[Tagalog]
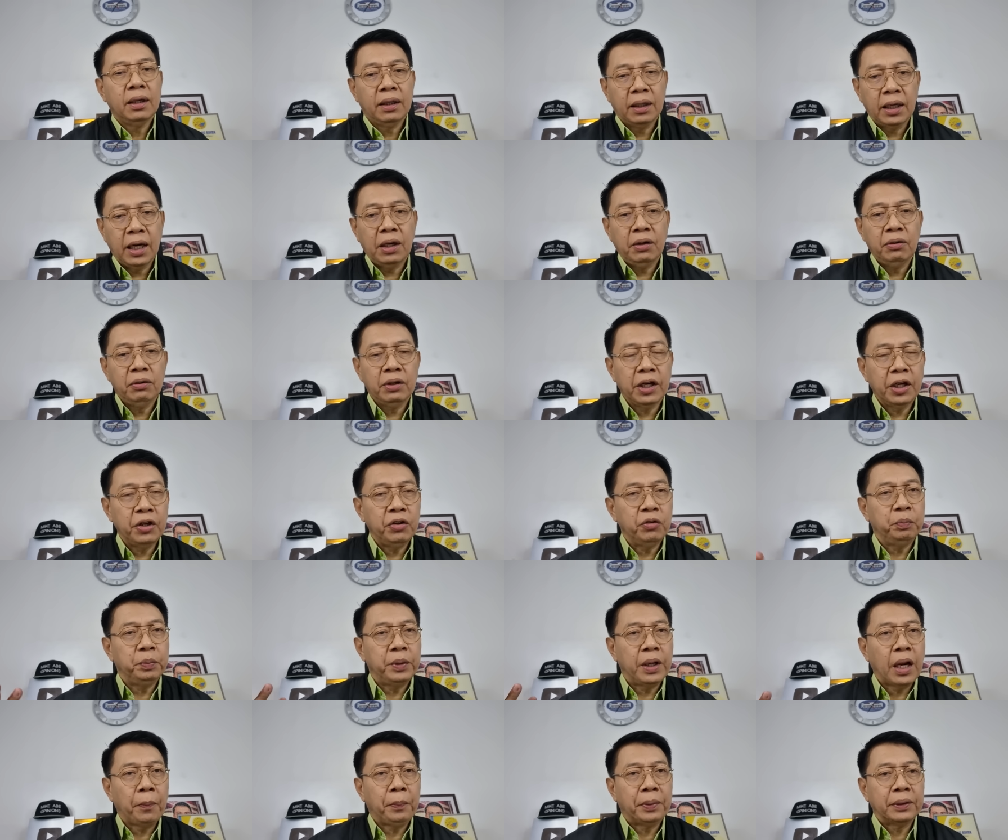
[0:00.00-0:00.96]
Lalo na
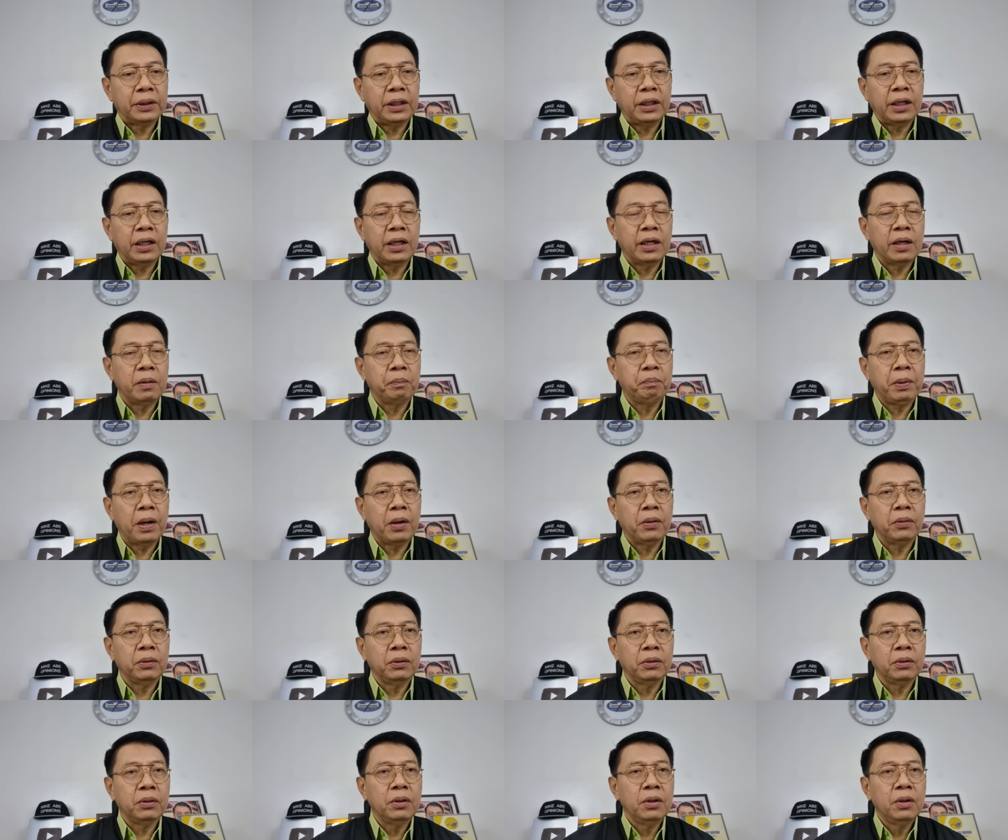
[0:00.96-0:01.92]
ngayon pinapatigil ng
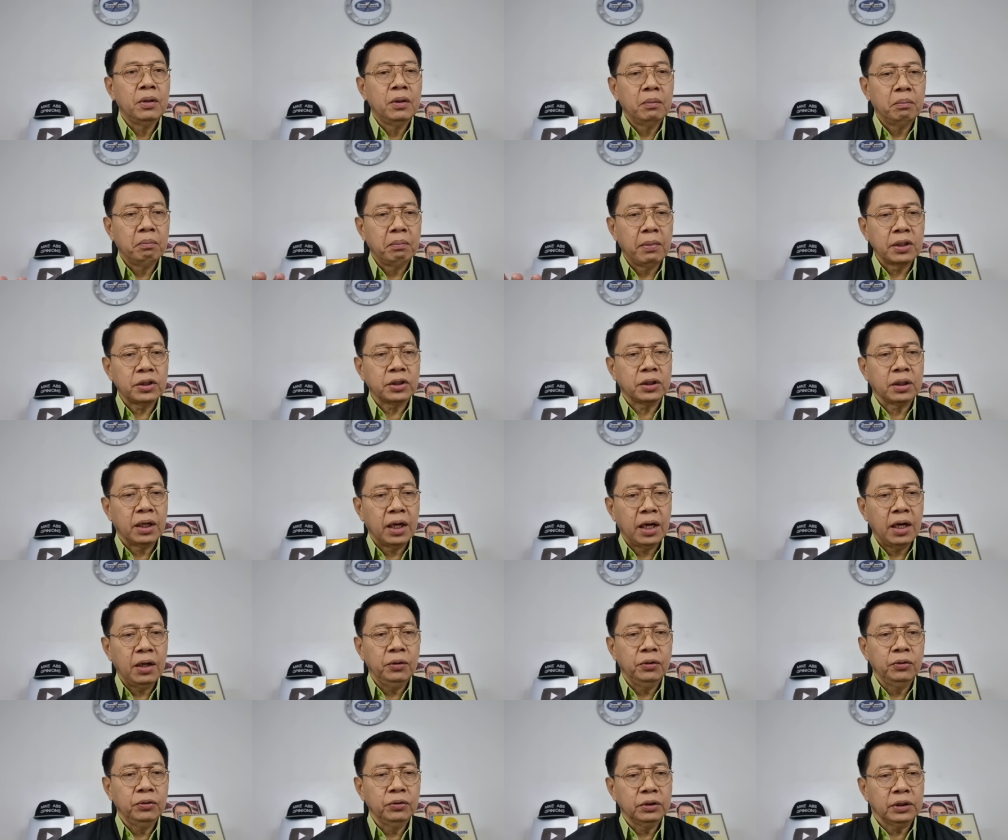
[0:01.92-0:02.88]
Pangulo, mas
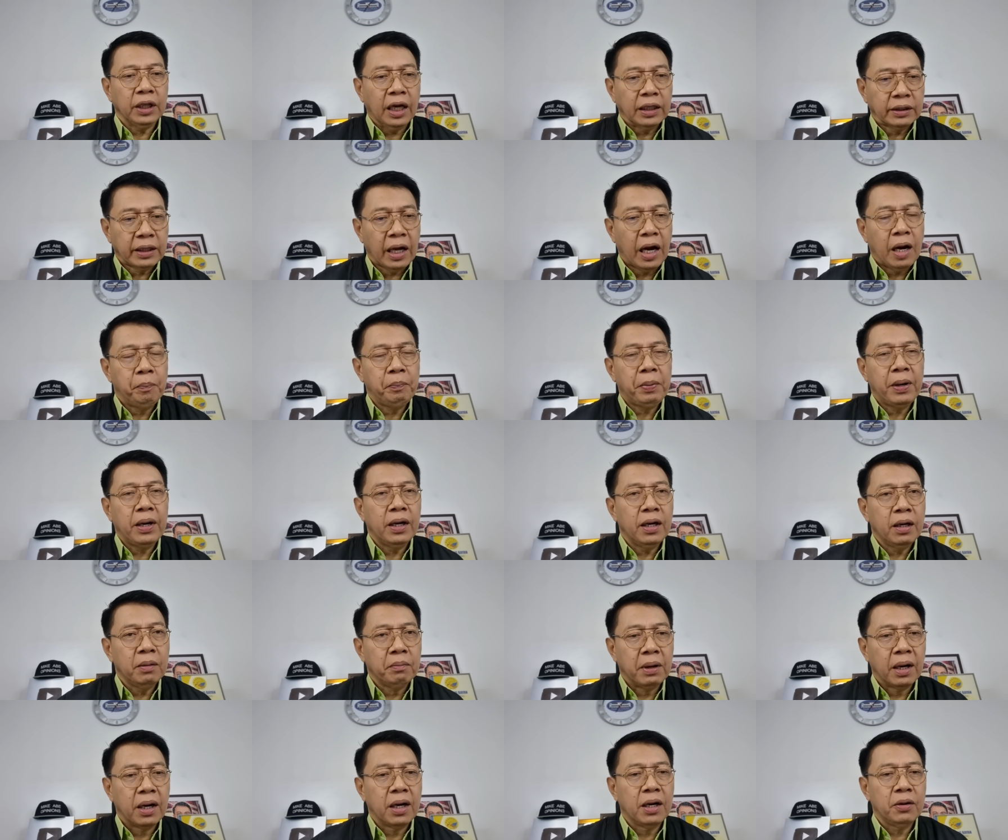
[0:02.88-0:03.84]
lalong tatapang
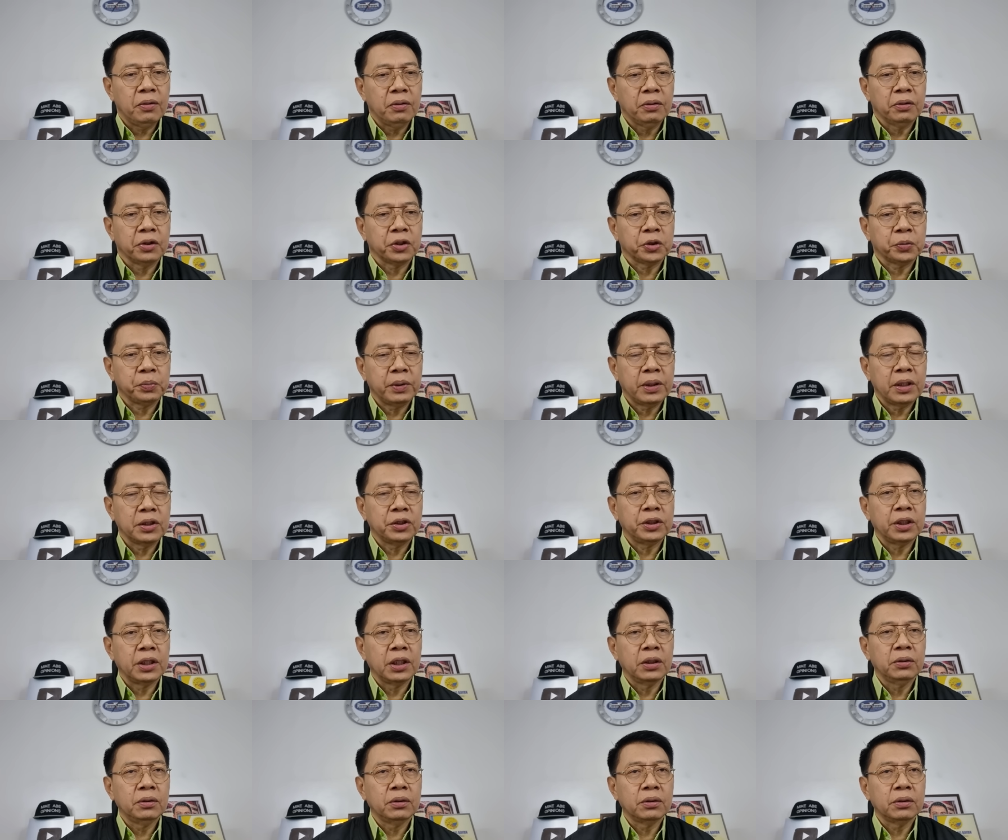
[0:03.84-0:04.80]
ang mga kongresman at
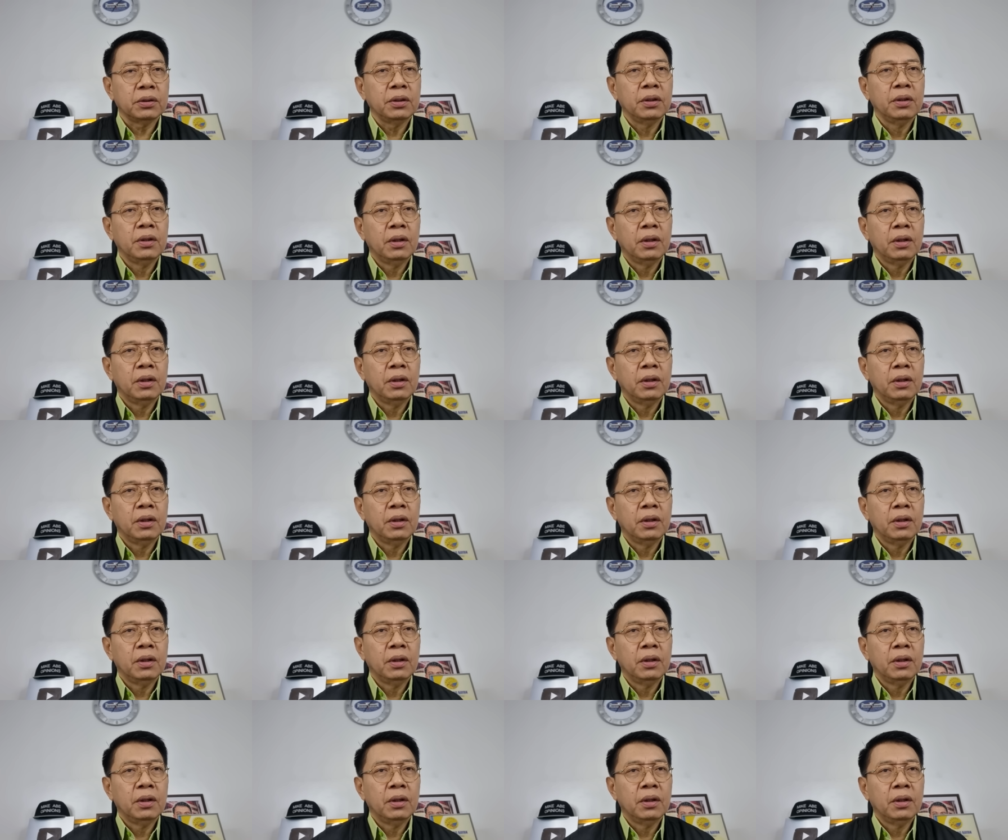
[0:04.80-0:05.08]
senador